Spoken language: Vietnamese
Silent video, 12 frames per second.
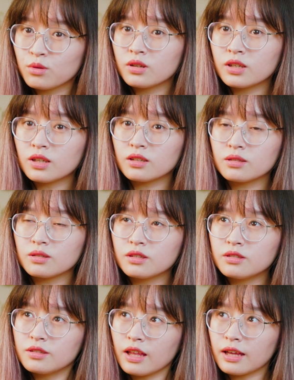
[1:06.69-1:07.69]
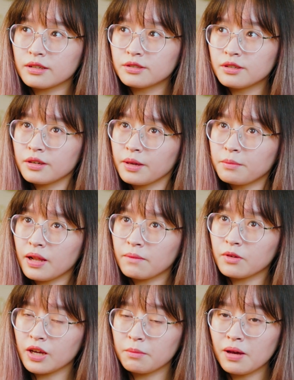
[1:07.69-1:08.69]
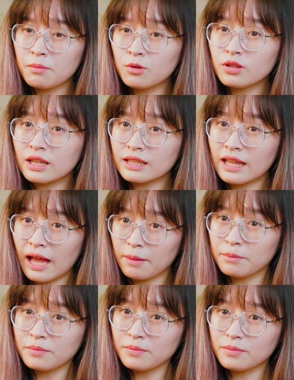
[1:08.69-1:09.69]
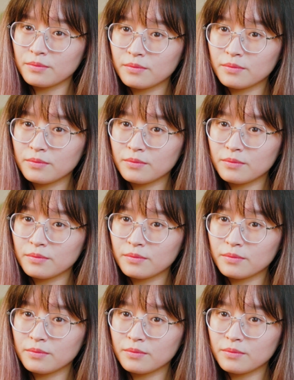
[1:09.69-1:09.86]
luôn ấy hình như tháng trước em làm vào ngày 31 tháng 8